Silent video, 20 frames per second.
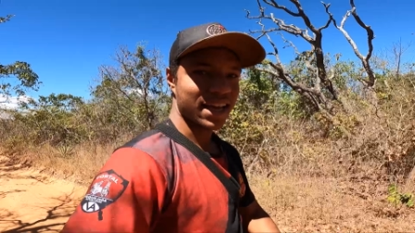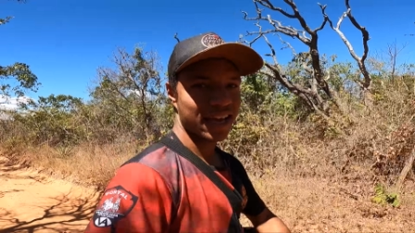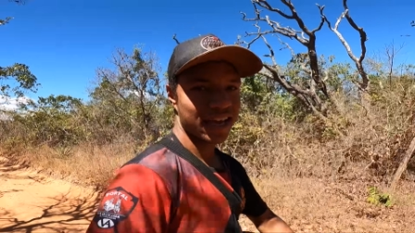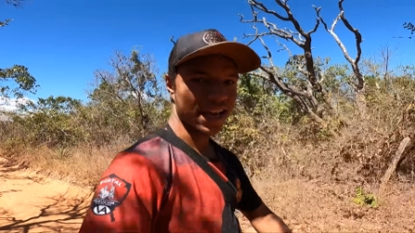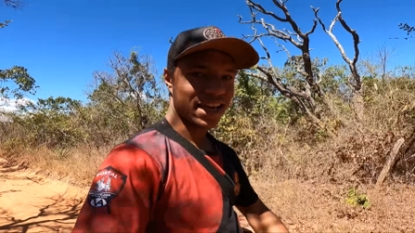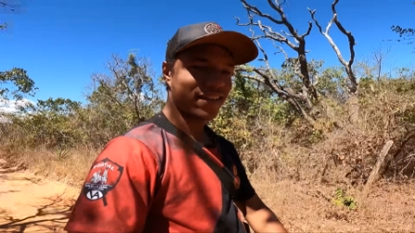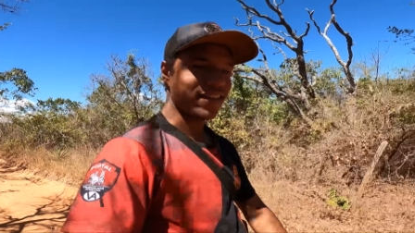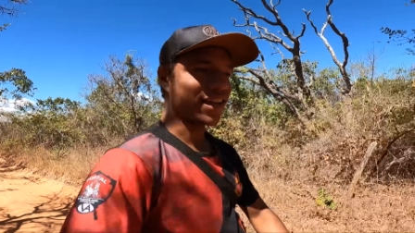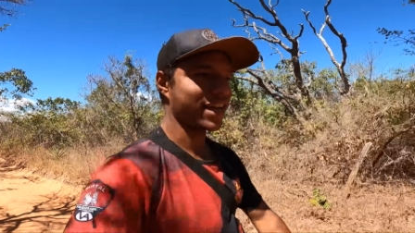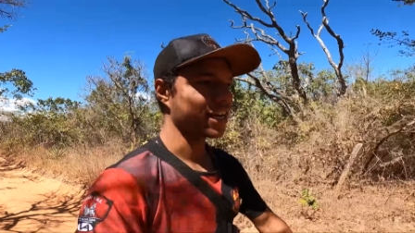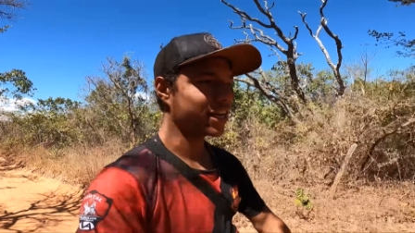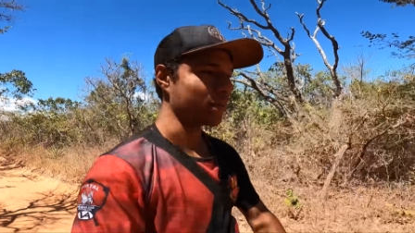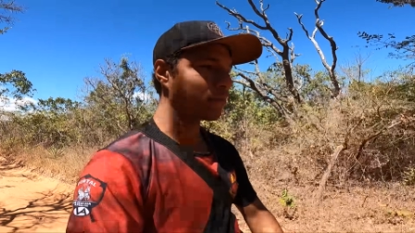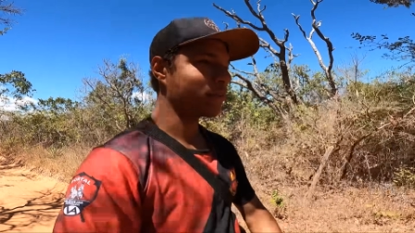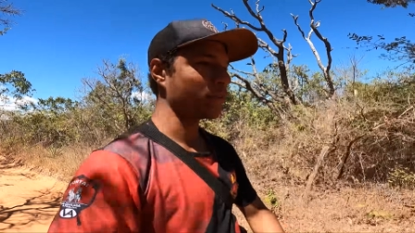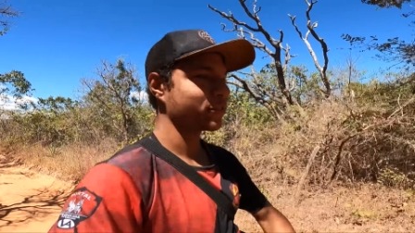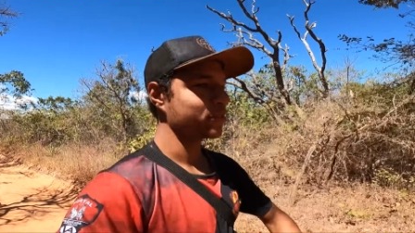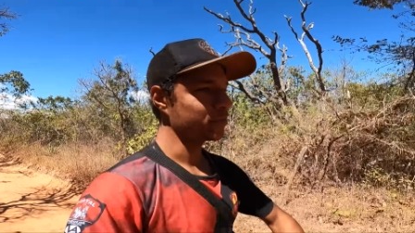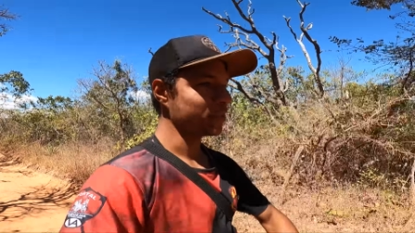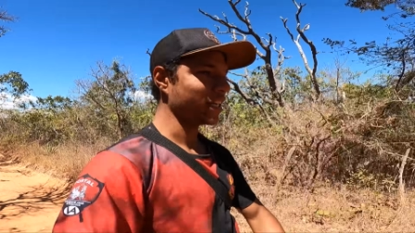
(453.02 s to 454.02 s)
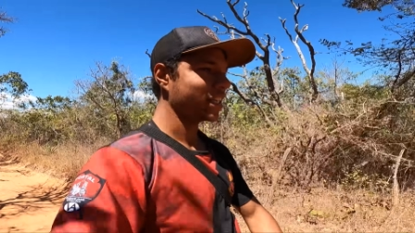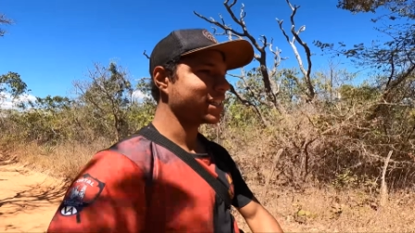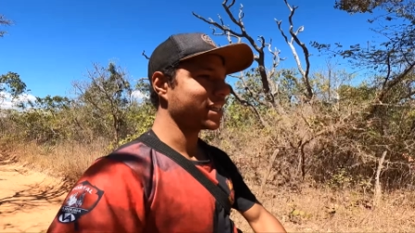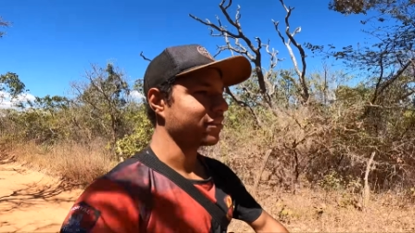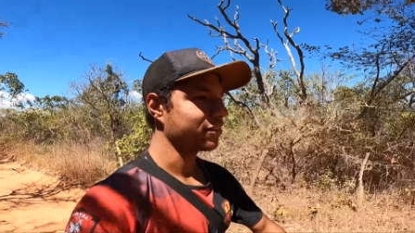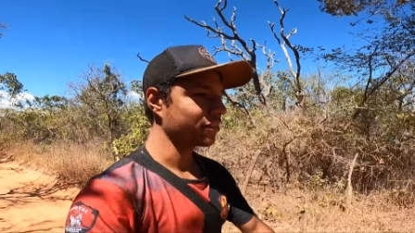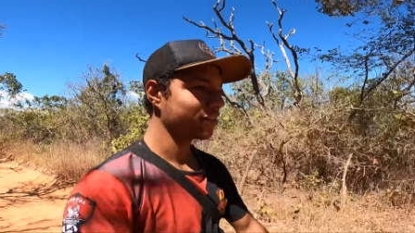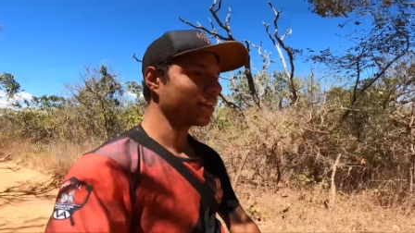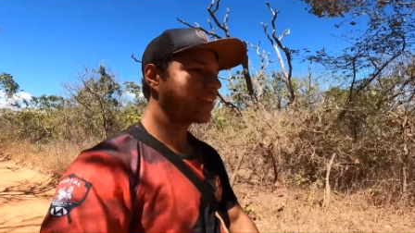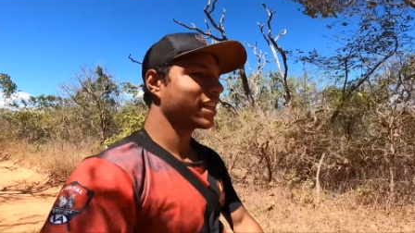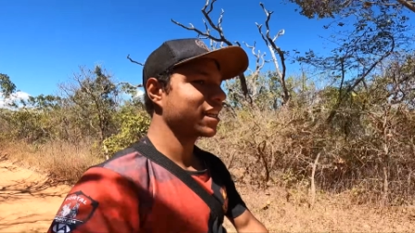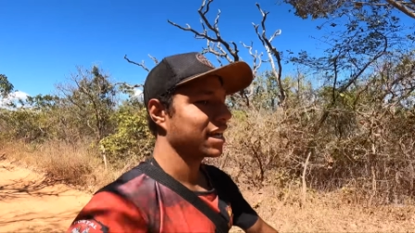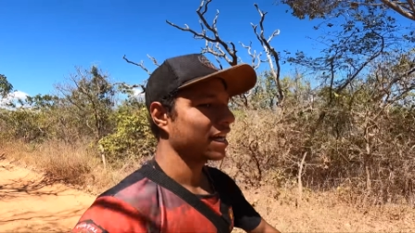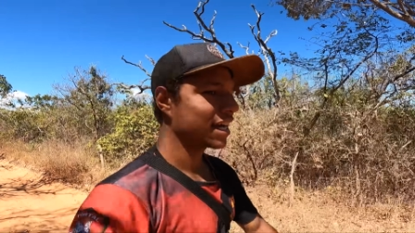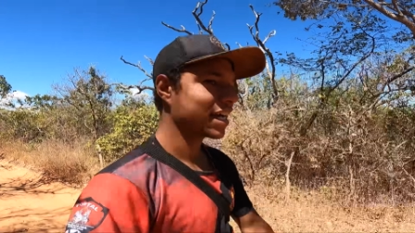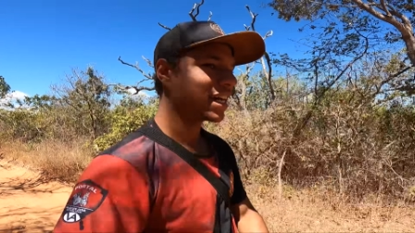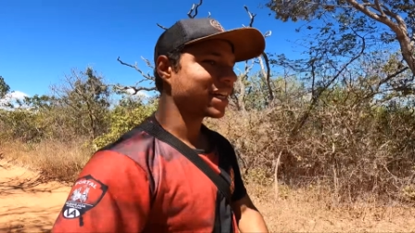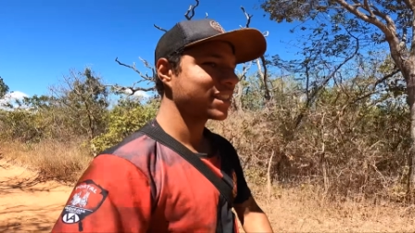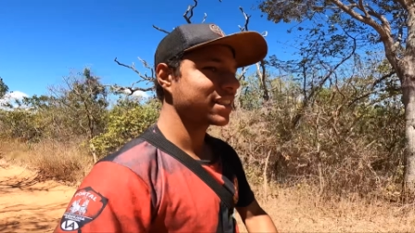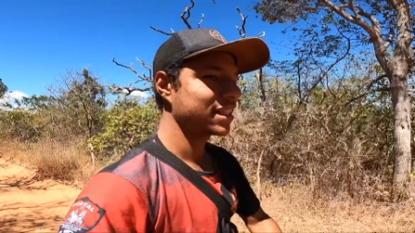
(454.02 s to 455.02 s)
É, vai caramba, os meninos já ficou ali
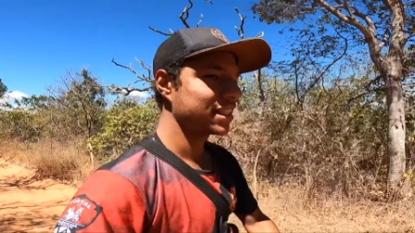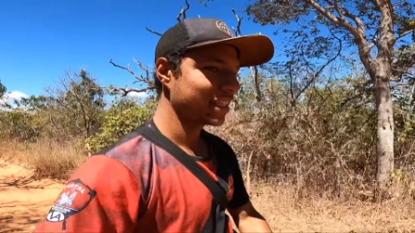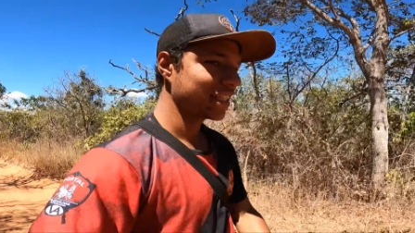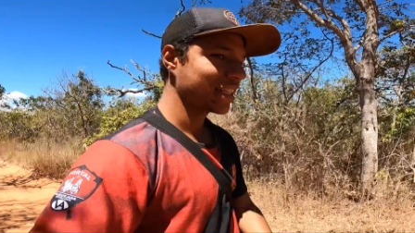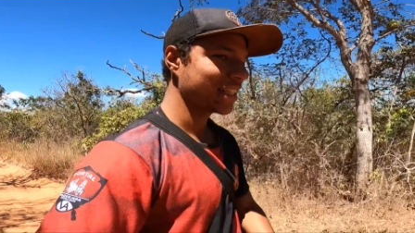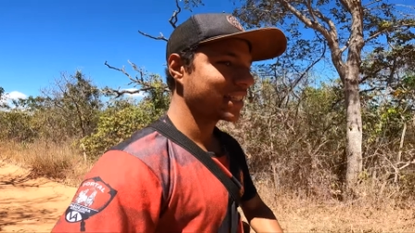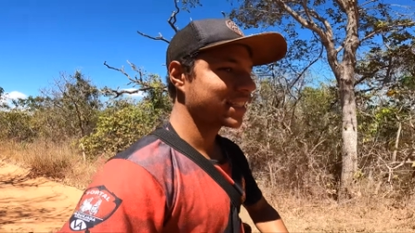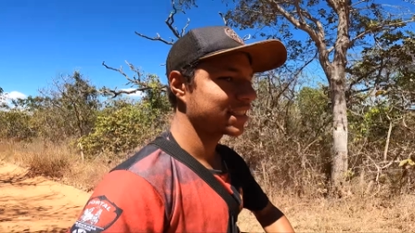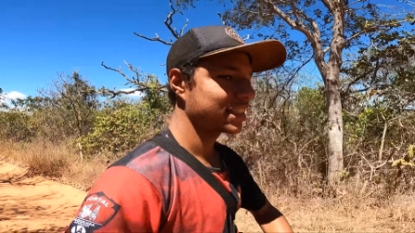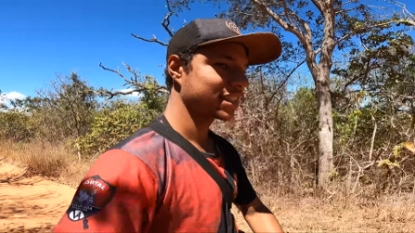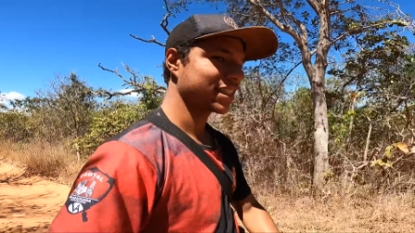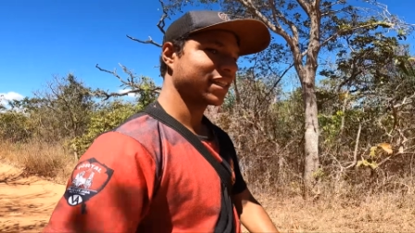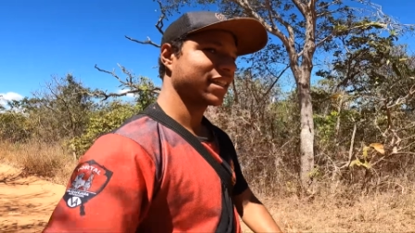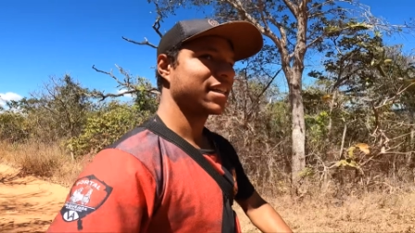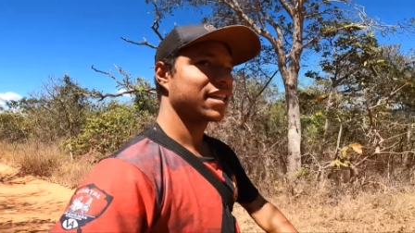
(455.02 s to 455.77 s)
na casa deles.